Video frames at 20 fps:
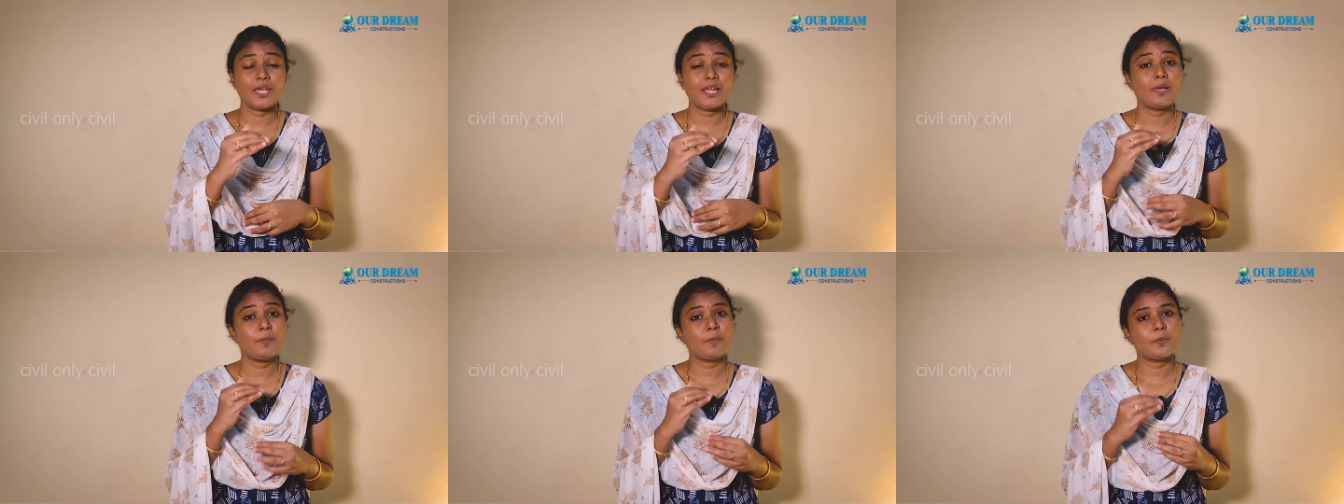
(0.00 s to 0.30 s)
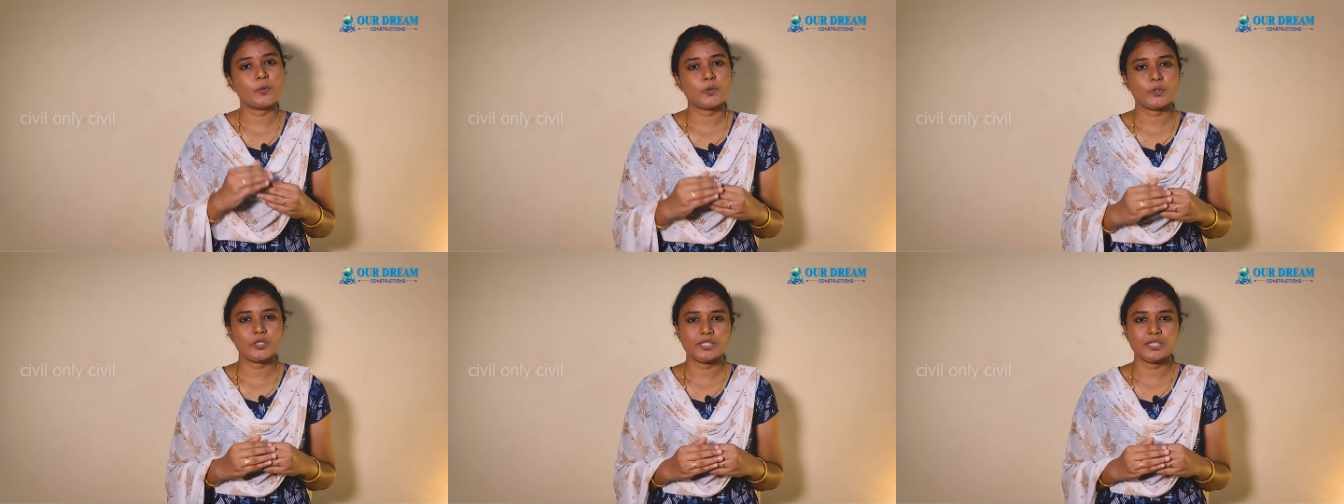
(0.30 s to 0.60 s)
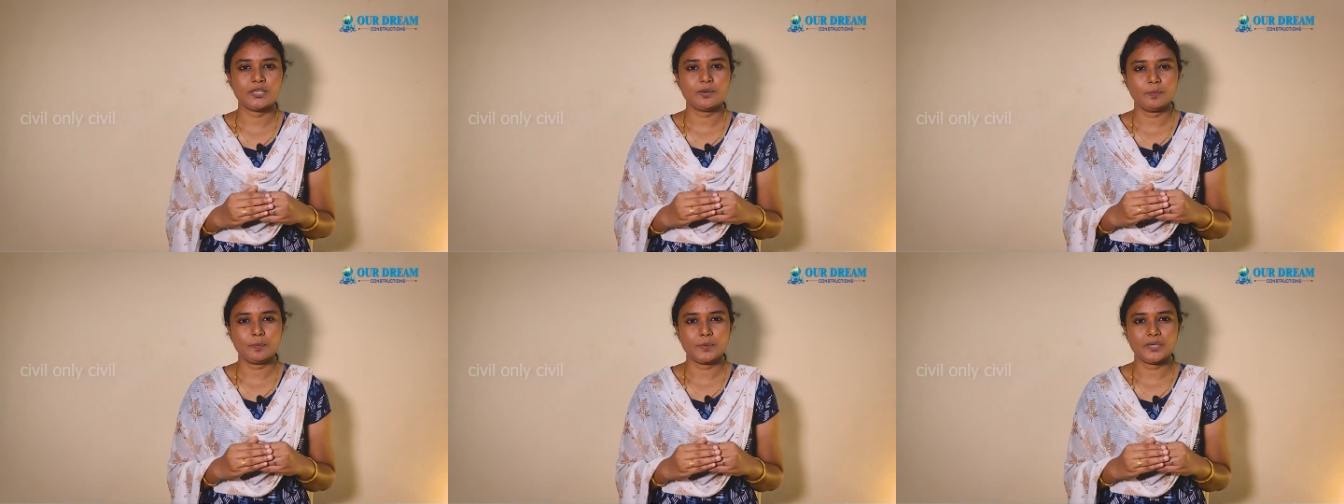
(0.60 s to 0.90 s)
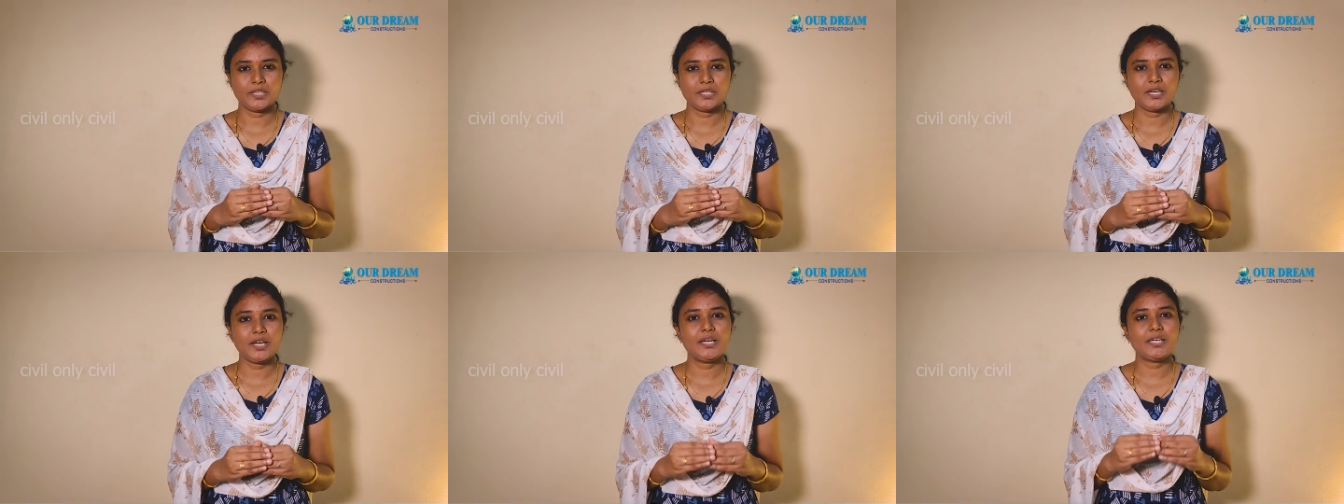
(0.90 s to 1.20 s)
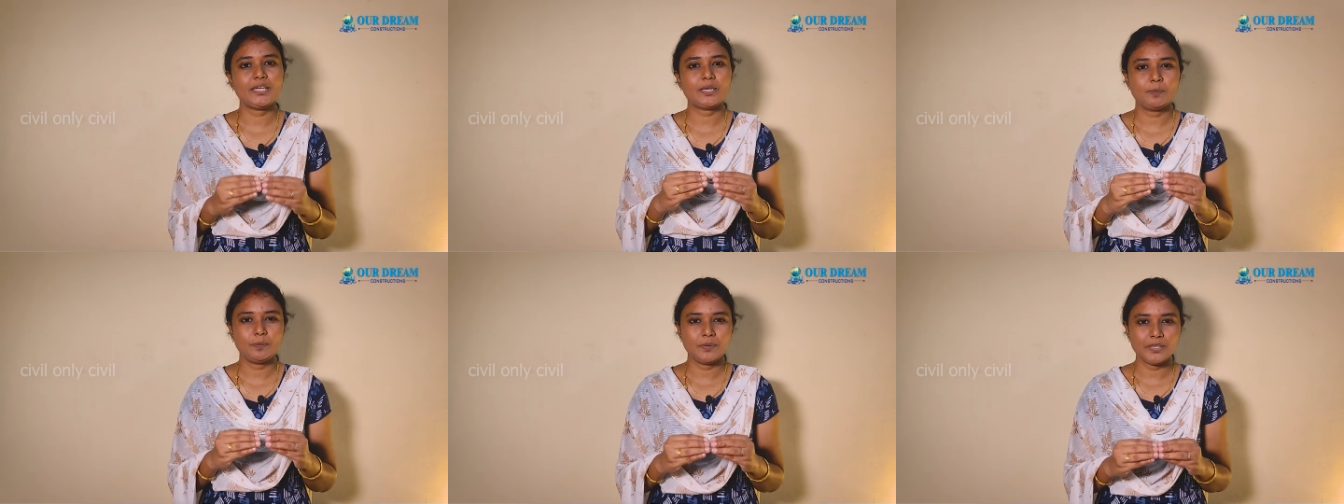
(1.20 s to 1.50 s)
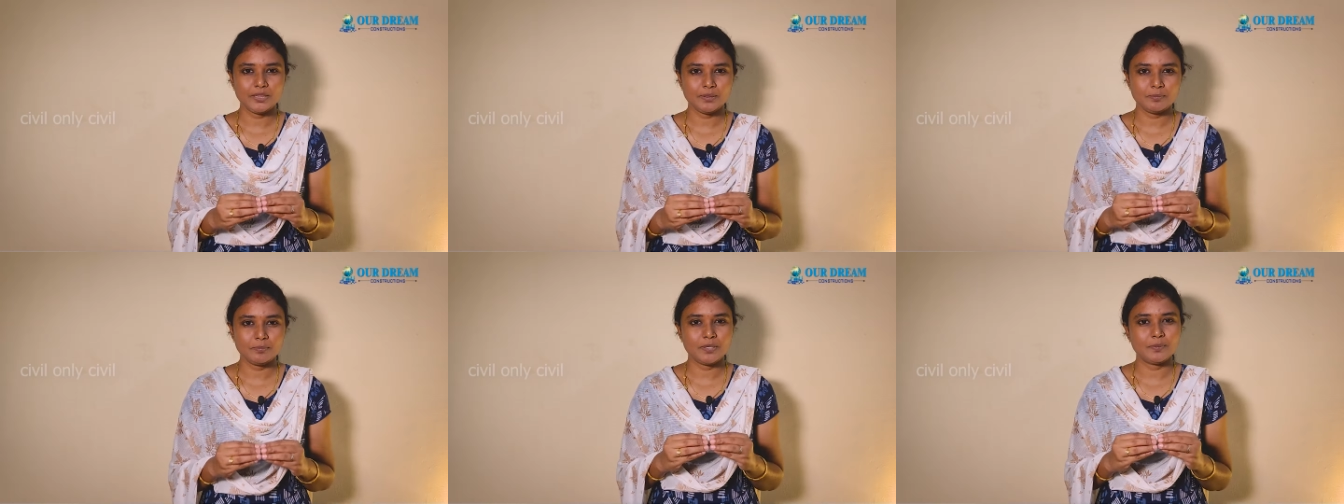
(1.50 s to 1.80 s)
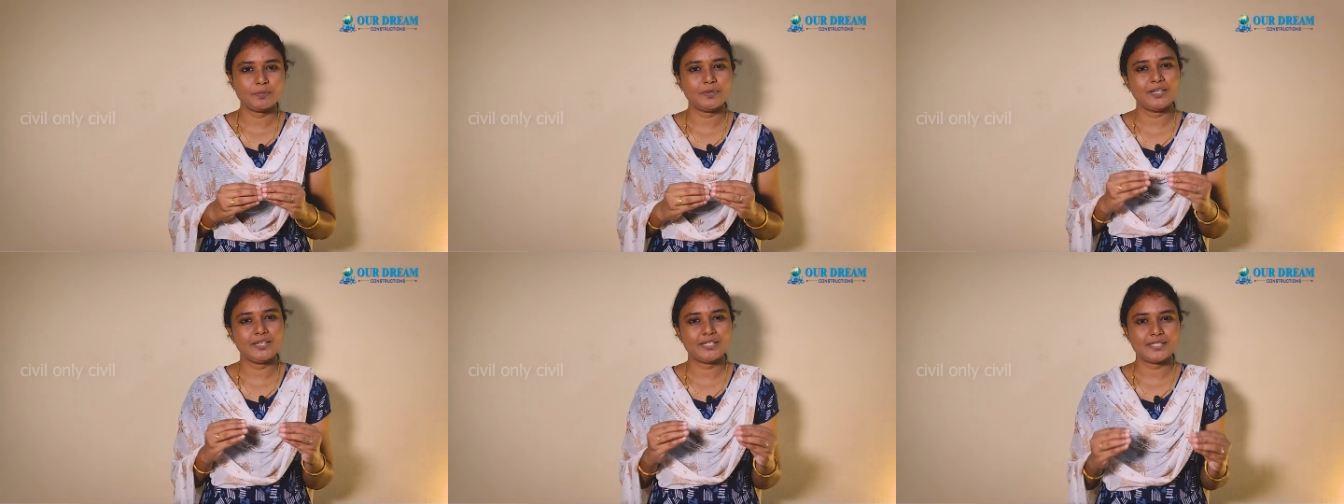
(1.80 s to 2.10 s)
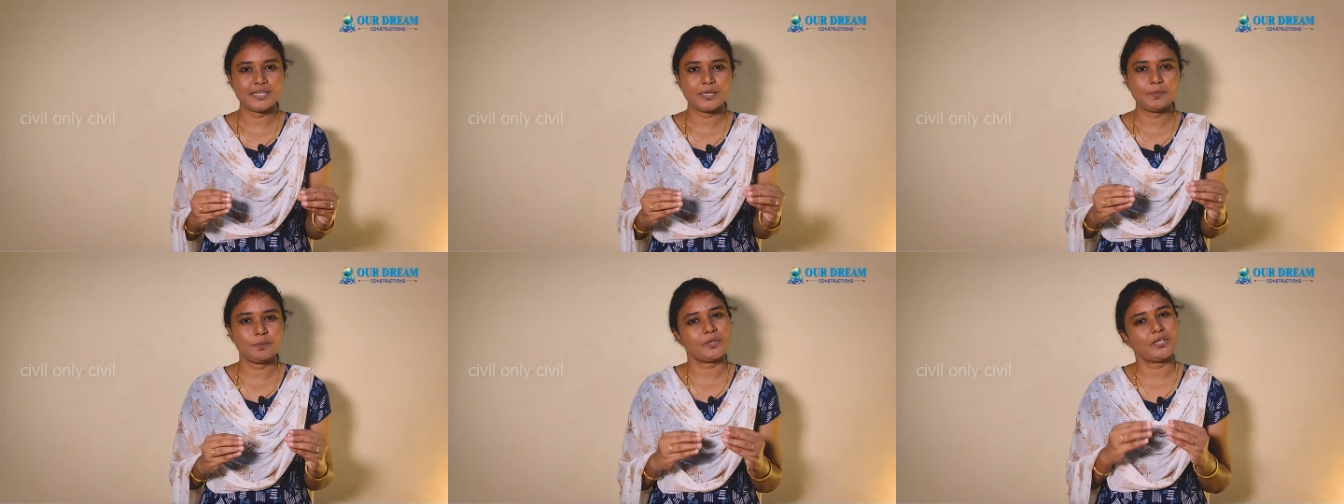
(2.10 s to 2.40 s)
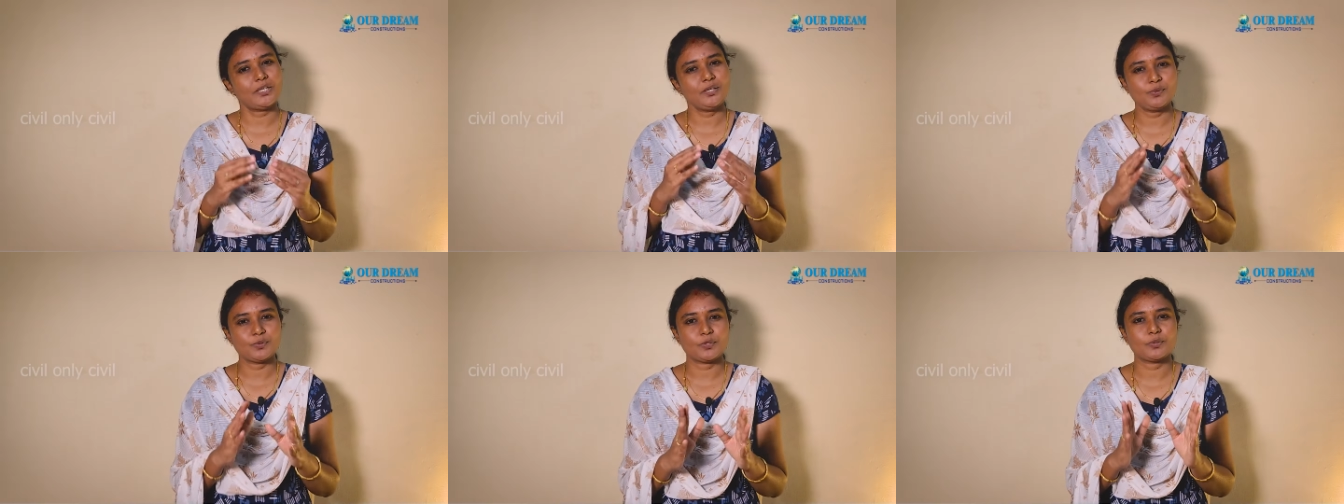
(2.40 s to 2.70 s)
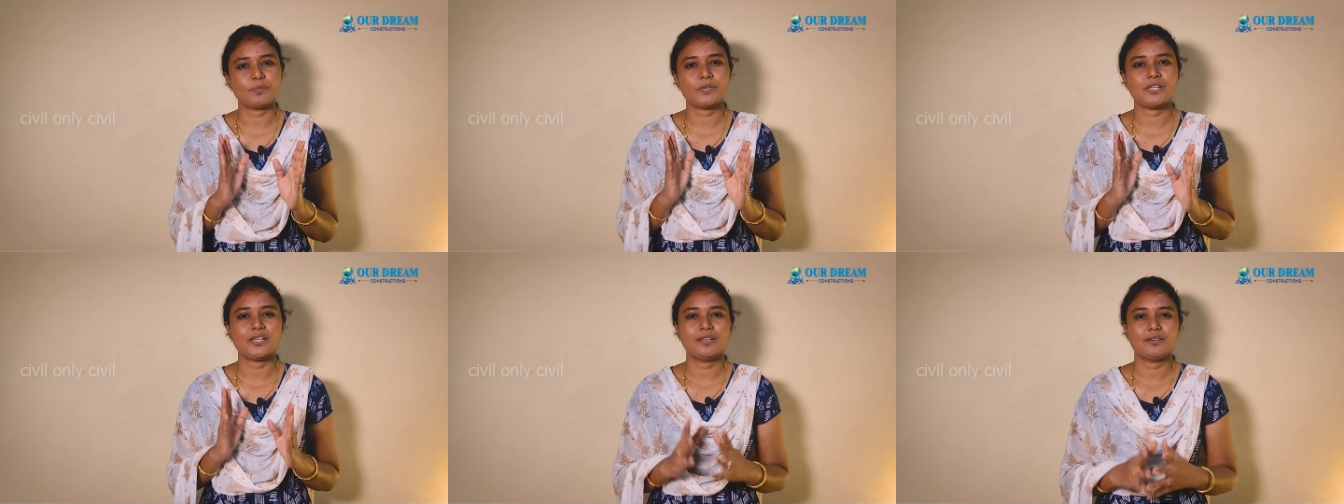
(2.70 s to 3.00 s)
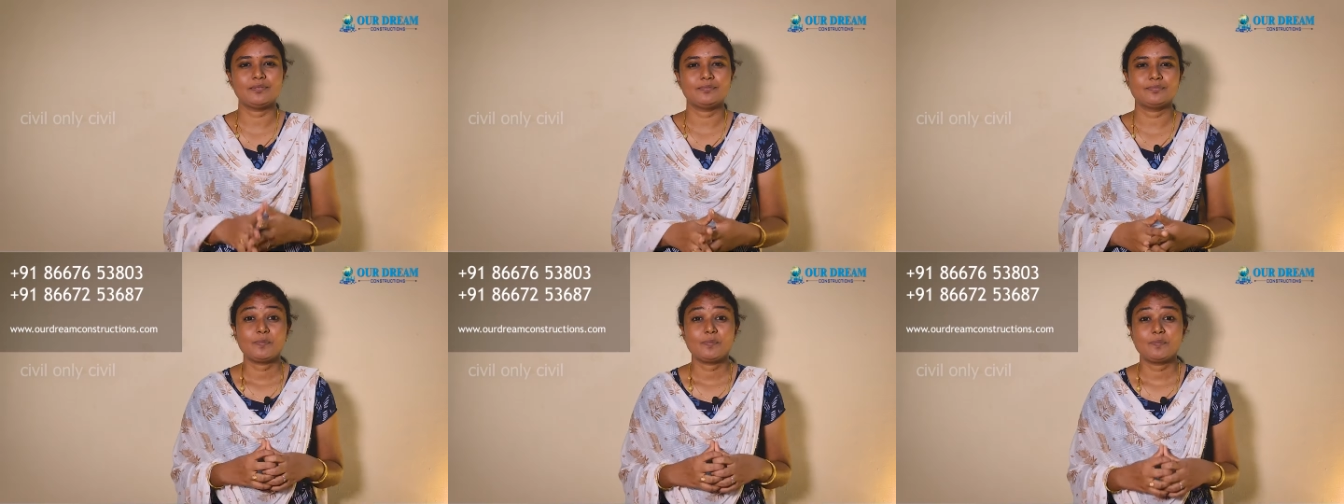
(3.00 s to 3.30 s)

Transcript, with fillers: மேலே போகுது அப்படின்னா நீங்கள் பிளிங்க் பீமை டிசைன் பண்ணி யூஸ் பண்ணலாம்